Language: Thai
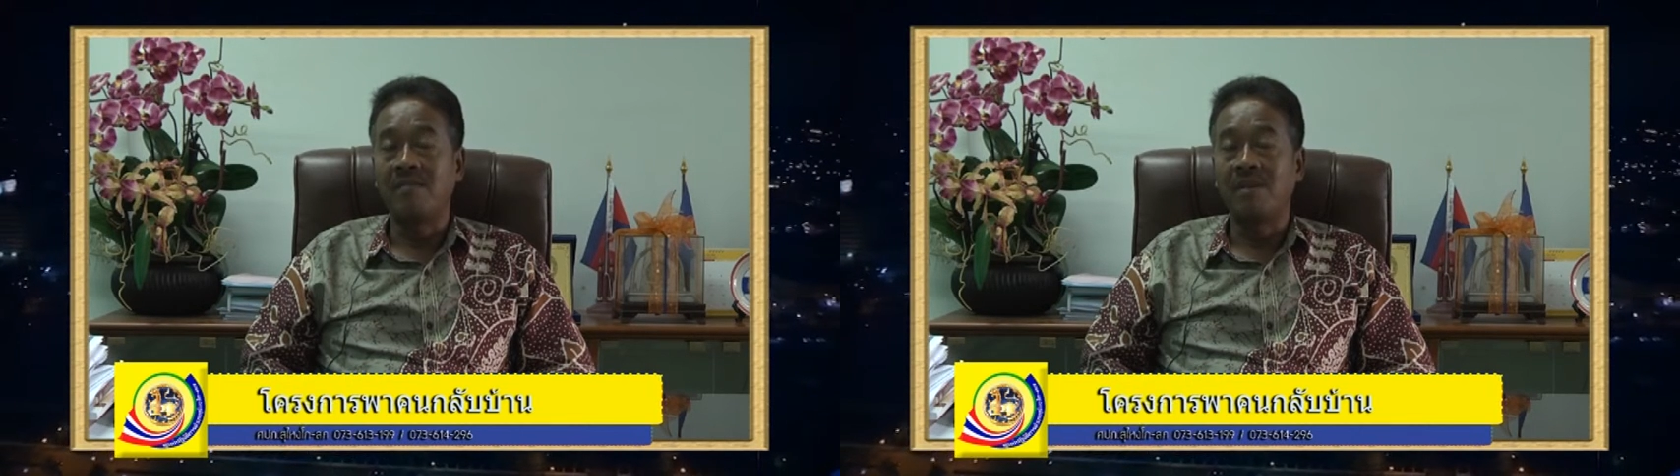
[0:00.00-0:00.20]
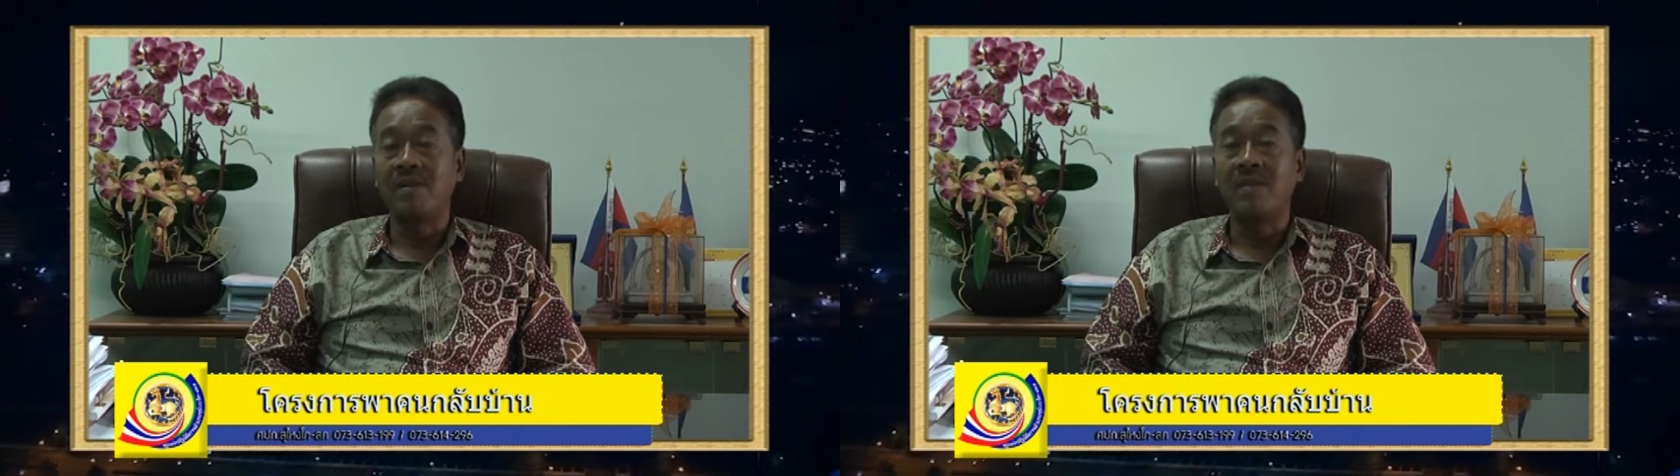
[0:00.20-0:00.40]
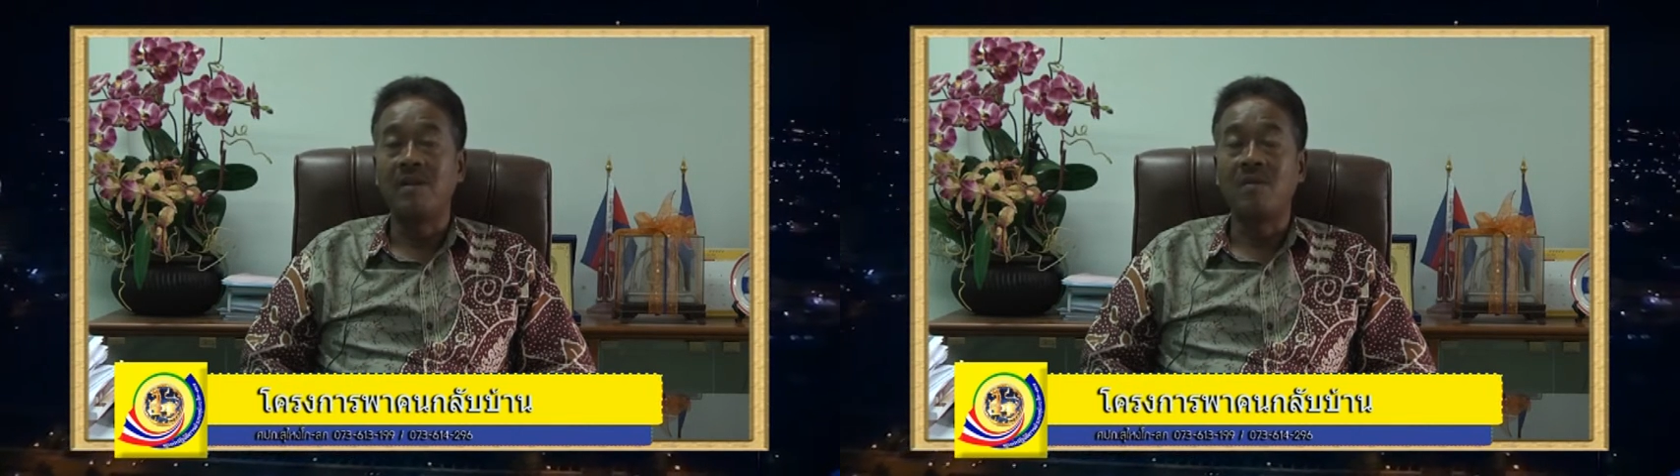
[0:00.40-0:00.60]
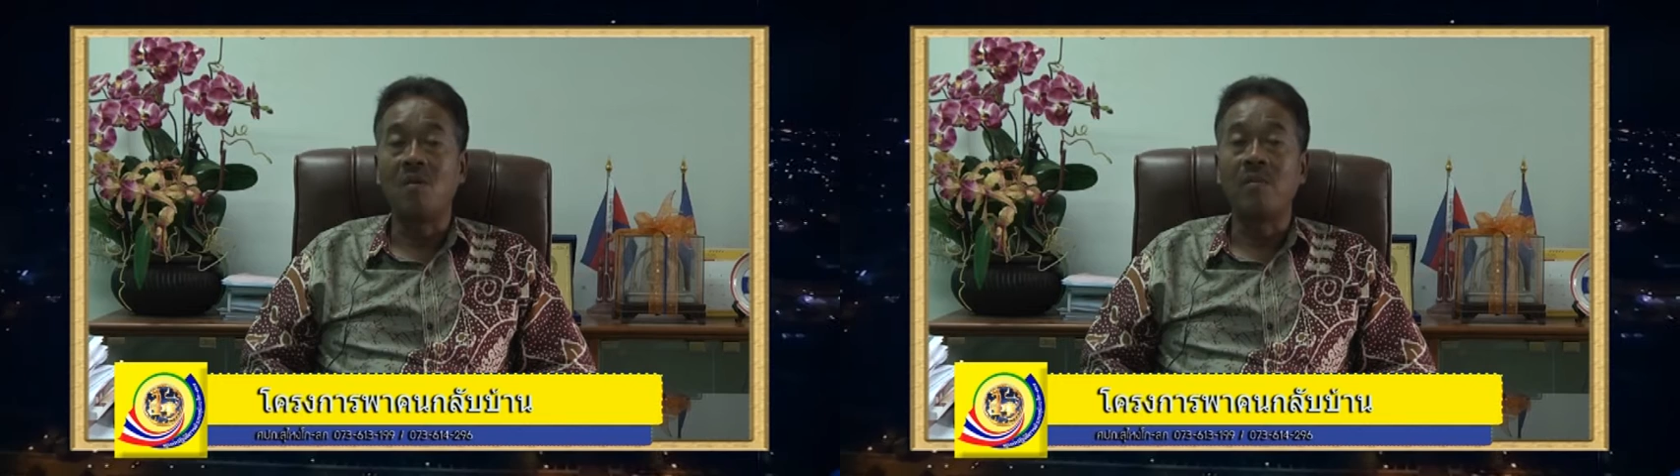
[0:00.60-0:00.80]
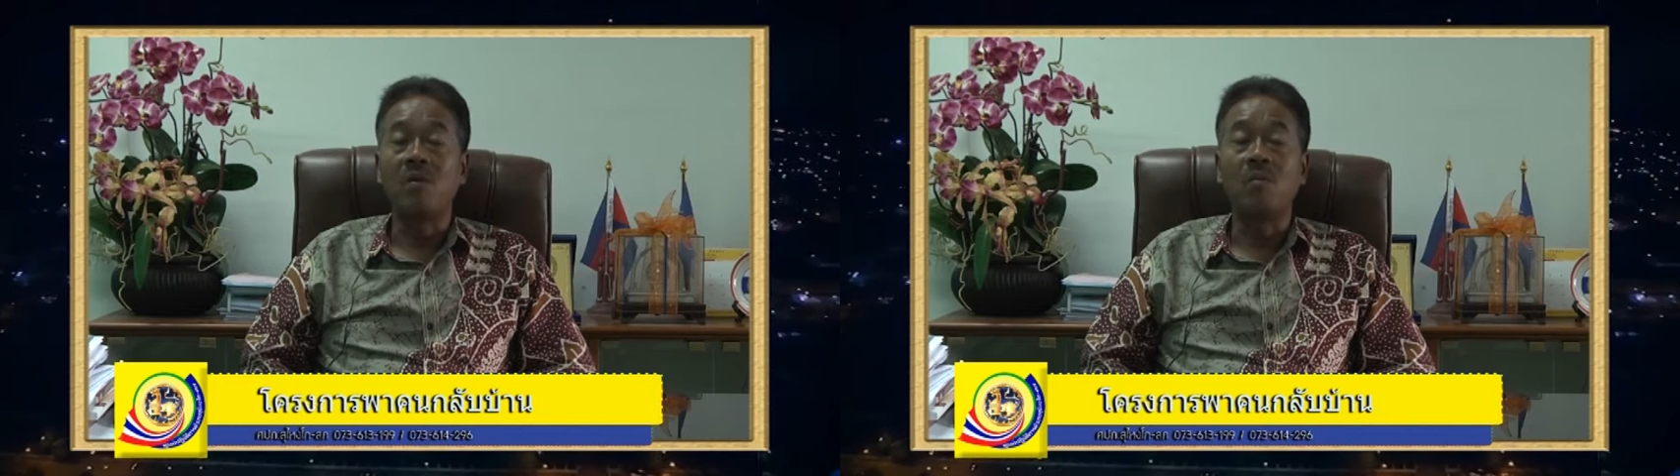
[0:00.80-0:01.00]
มีพี่มีน้อง
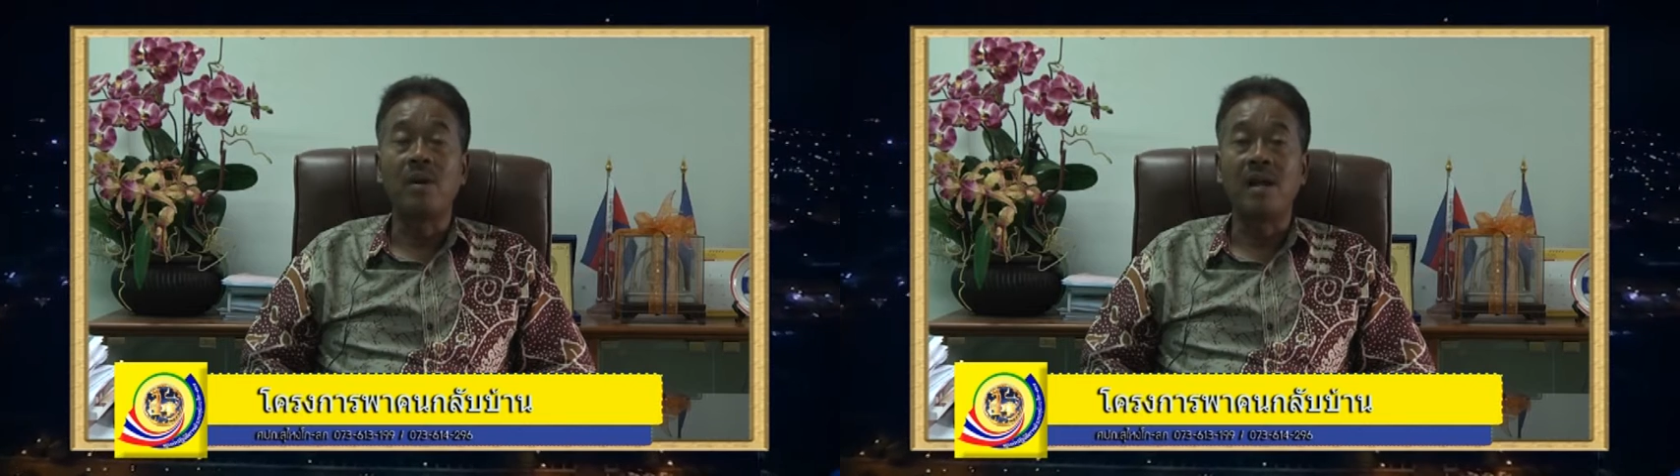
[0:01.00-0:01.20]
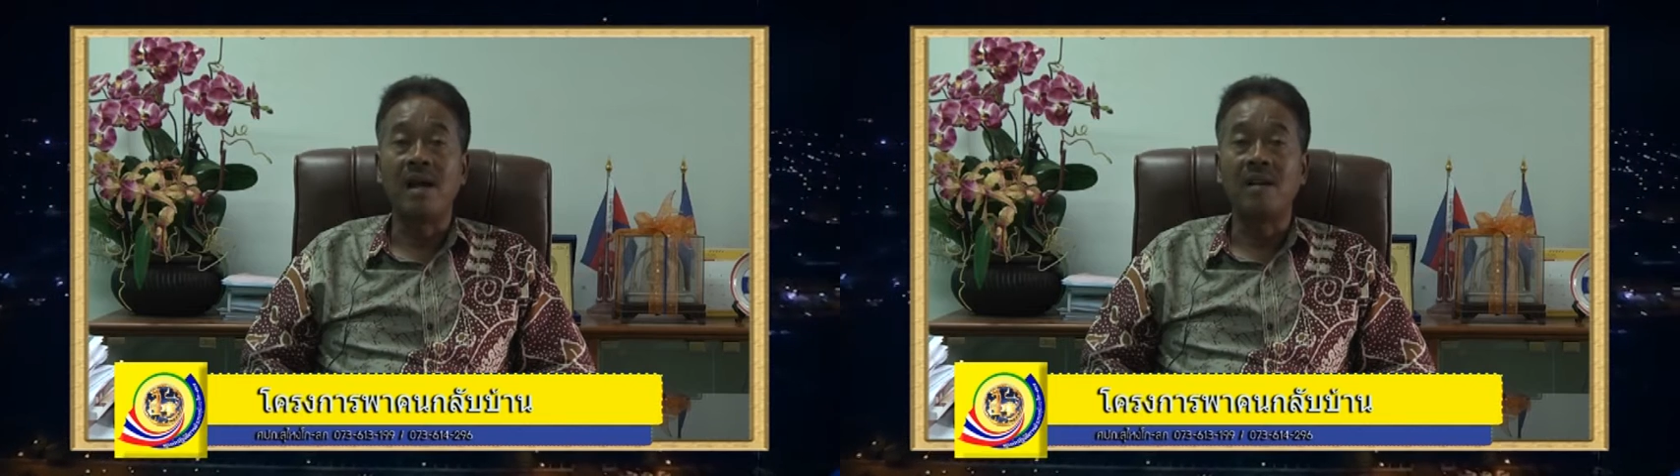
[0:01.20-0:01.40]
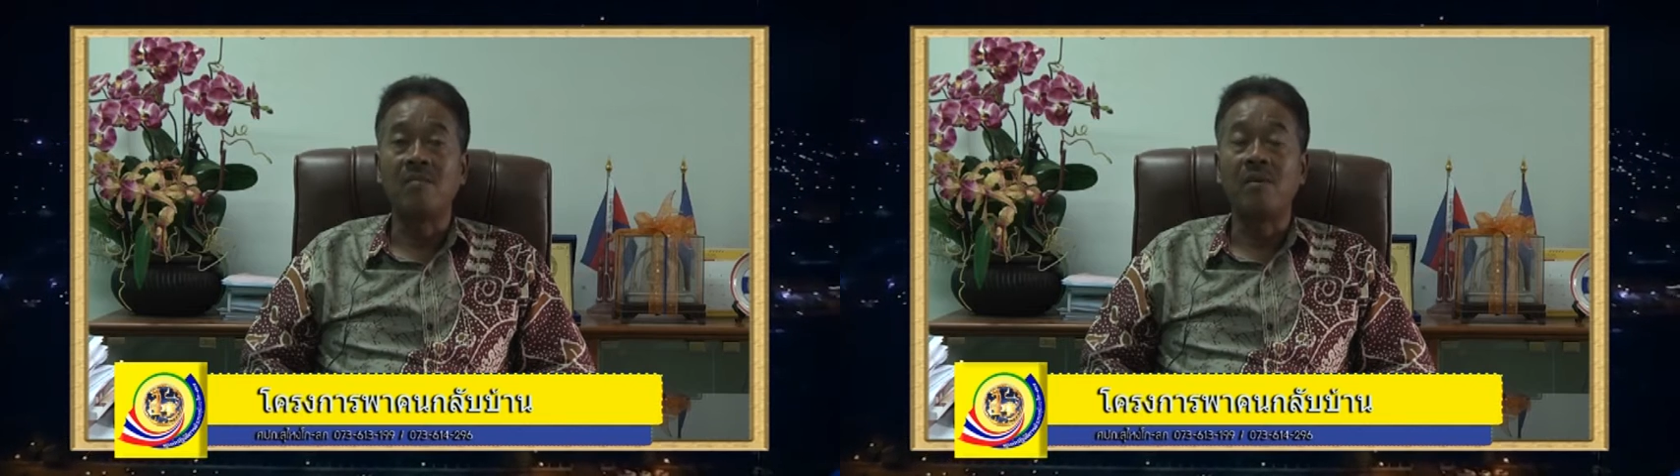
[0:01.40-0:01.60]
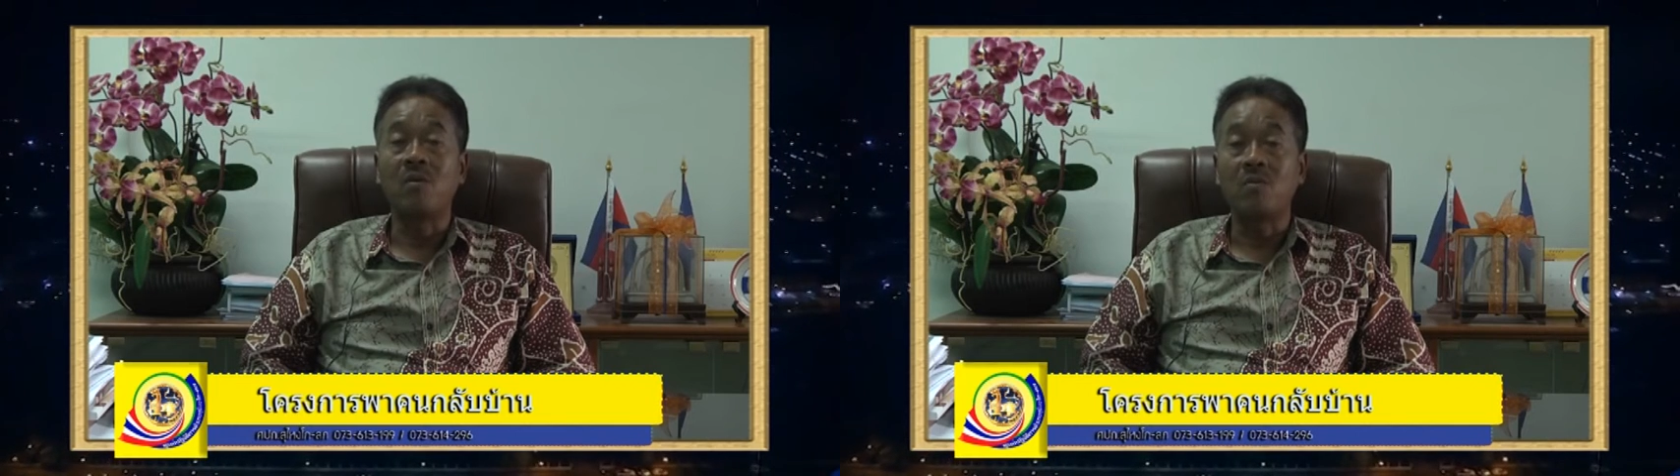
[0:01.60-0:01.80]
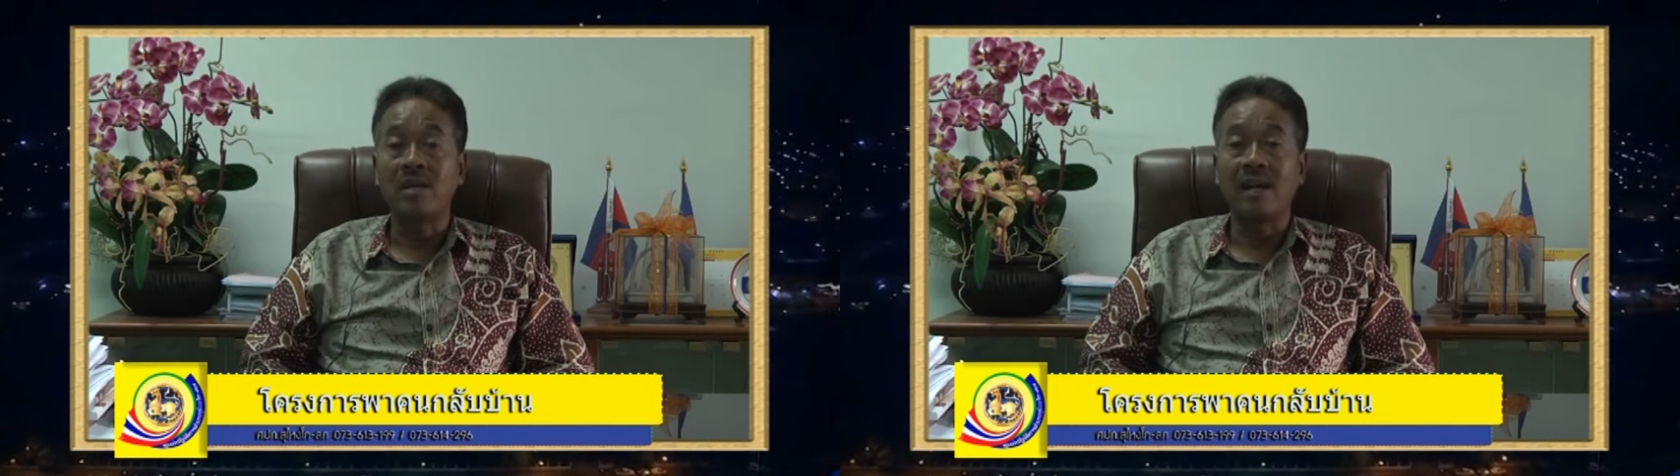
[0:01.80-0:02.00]
มีลูกมีหลานหรือว่ามีคนรู้